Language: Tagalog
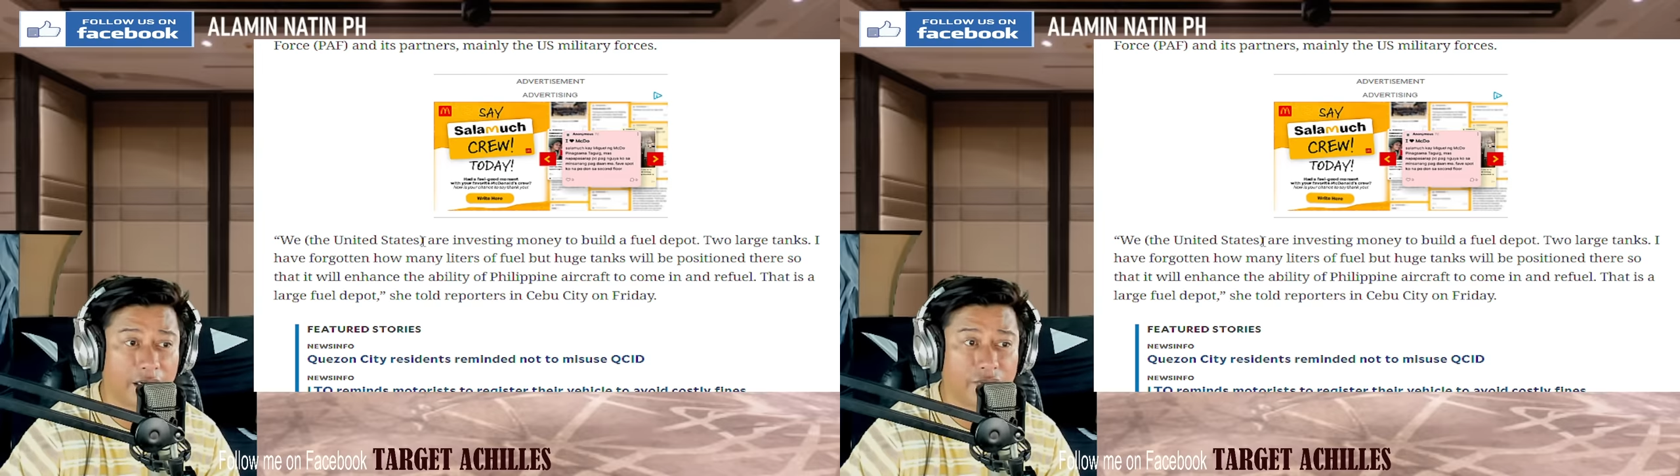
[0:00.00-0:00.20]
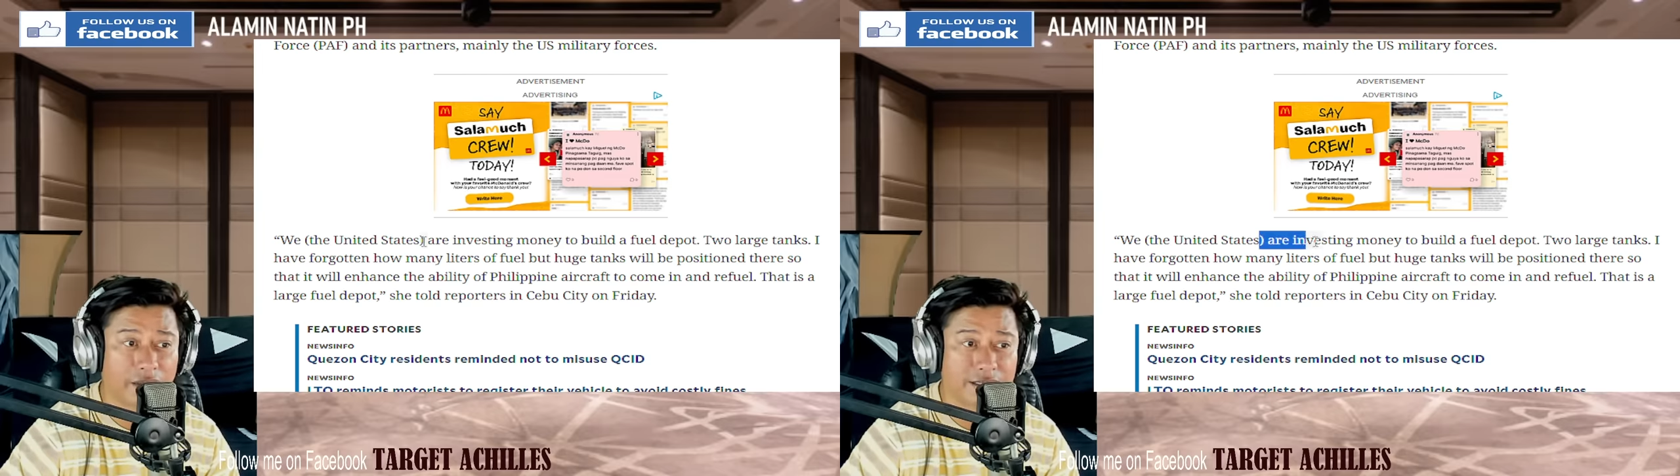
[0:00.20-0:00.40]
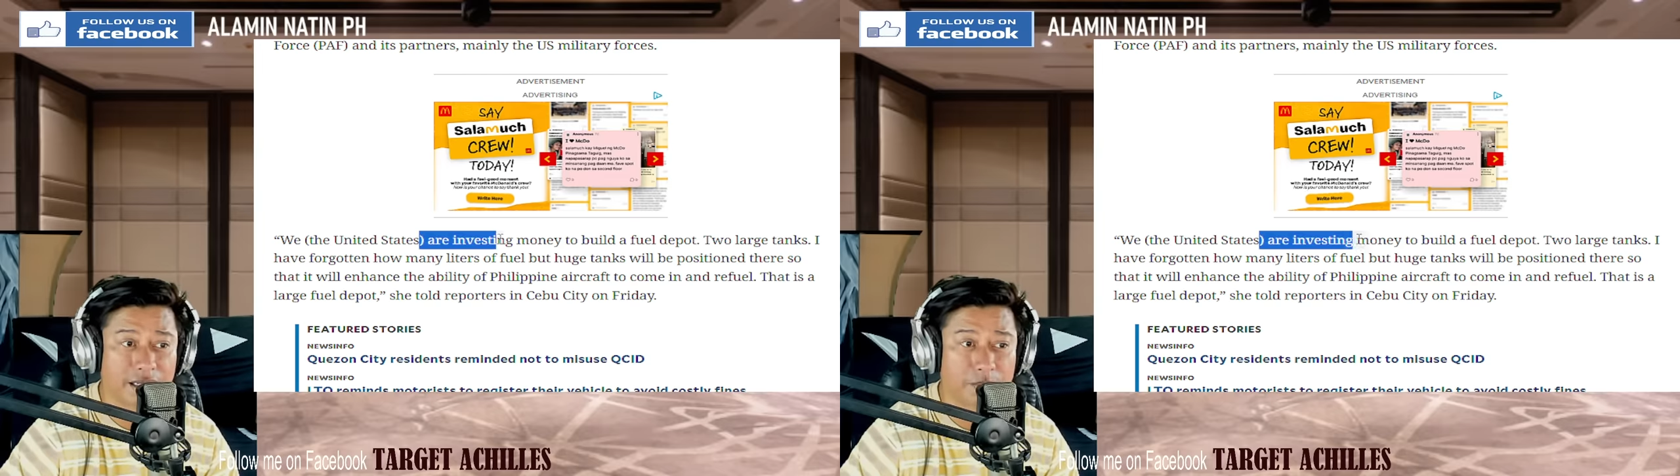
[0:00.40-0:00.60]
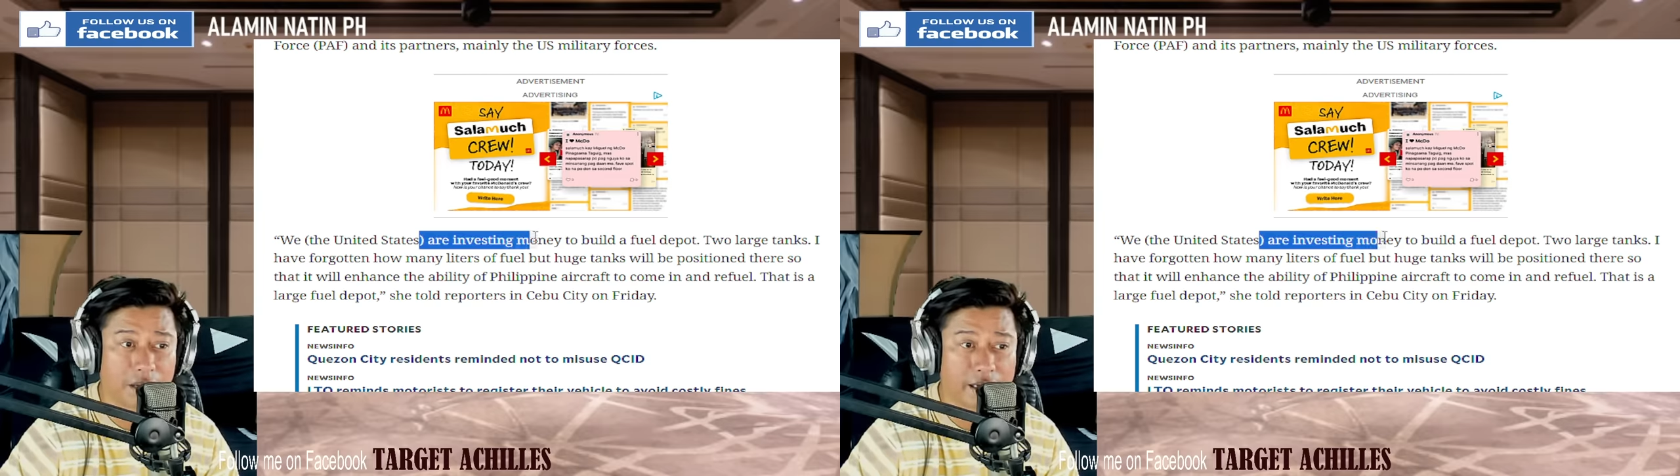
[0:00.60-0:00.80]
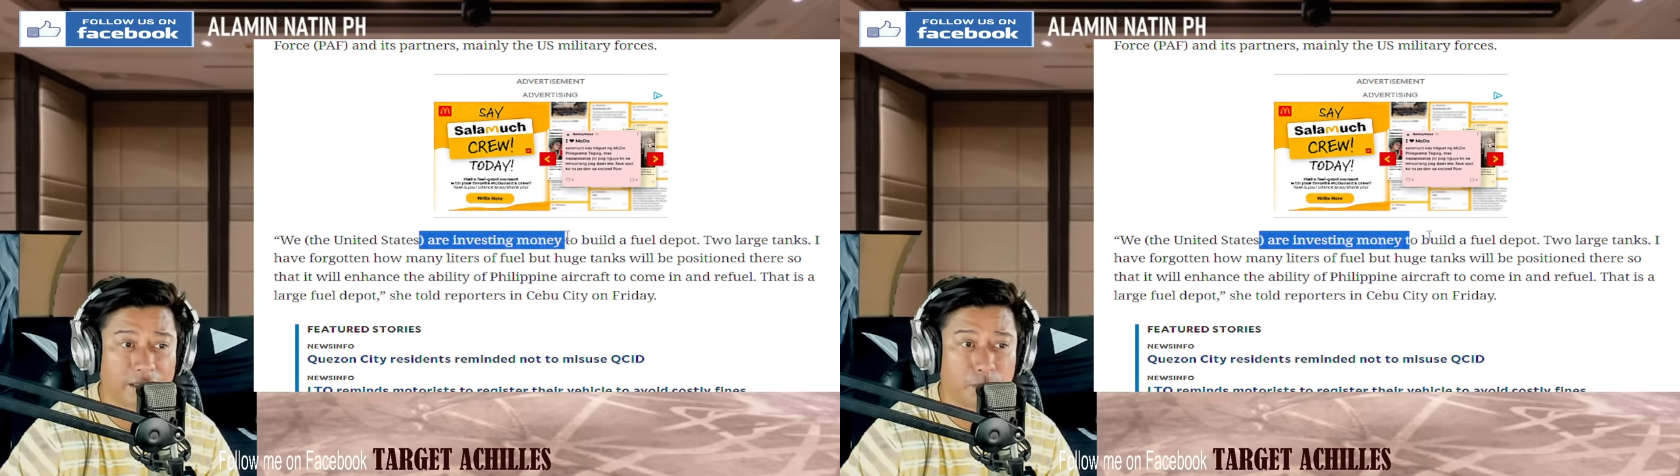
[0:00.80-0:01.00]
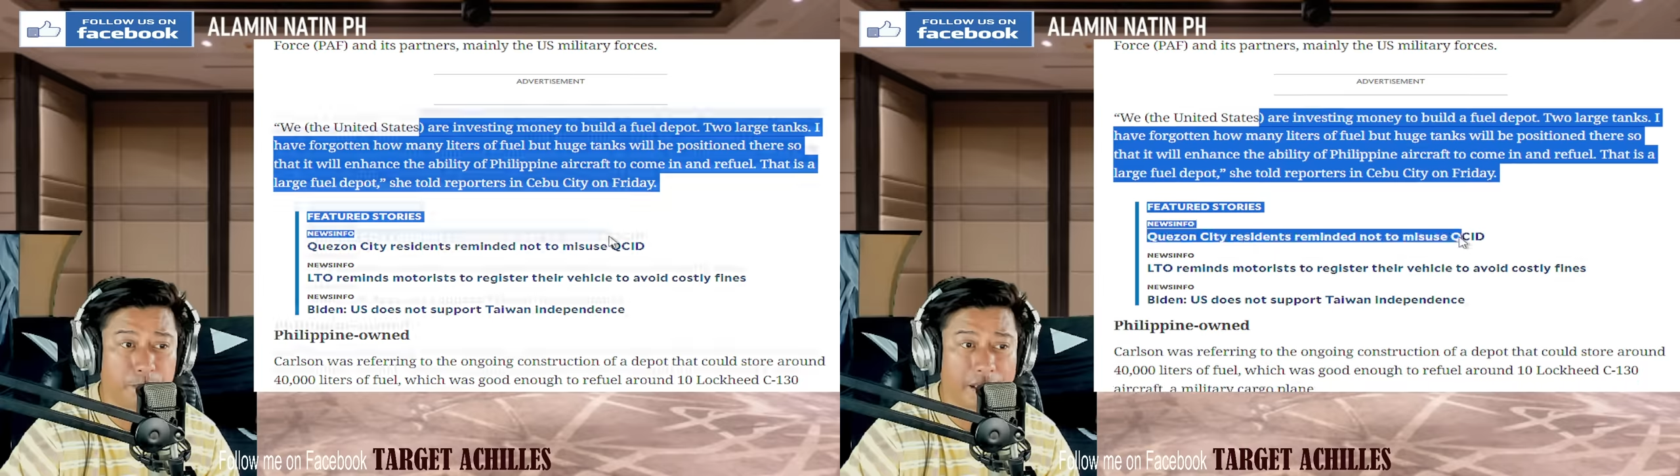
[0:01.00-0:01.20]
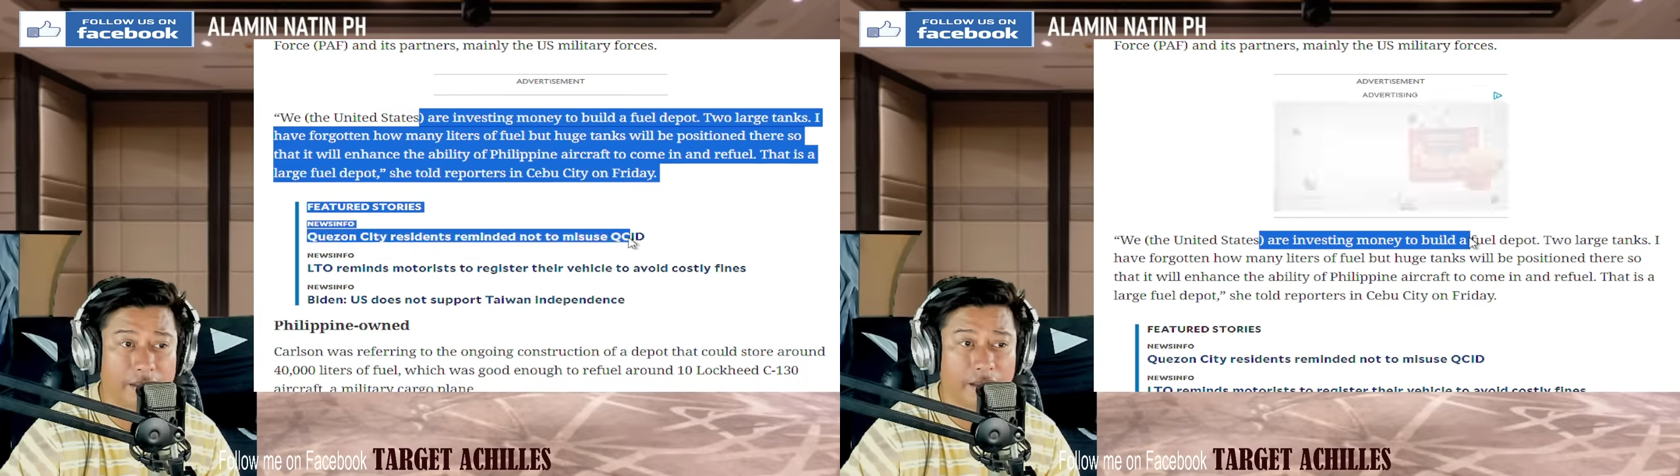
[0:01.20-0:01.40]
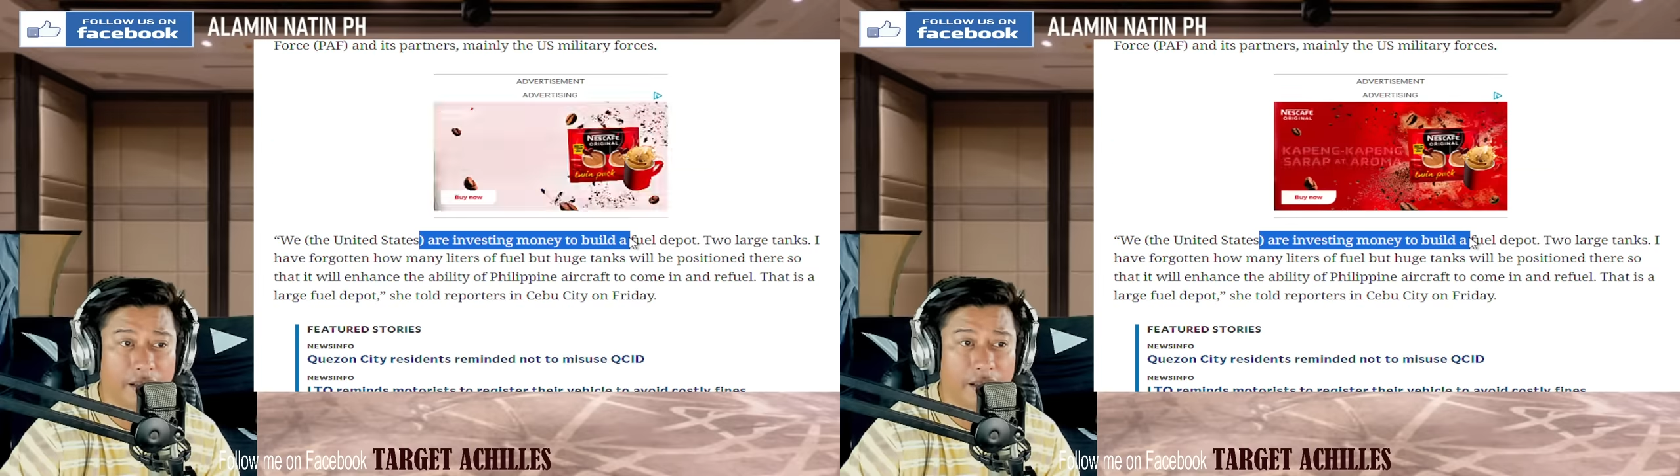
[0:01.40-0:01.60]
investing money to
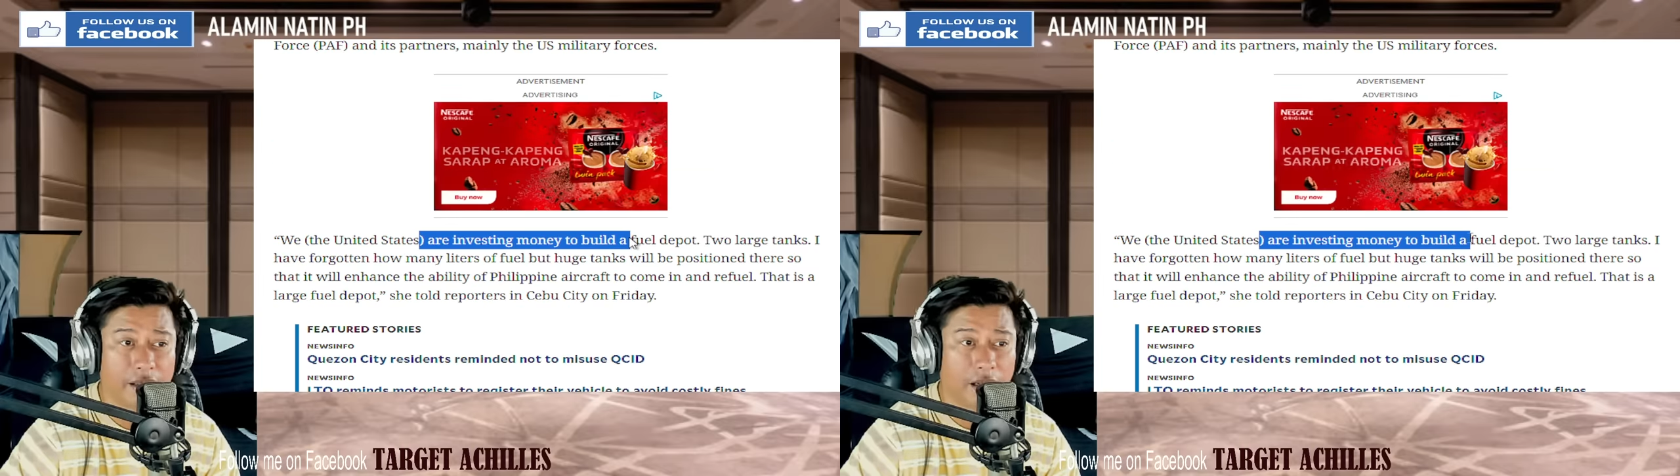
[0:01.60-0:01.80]
build,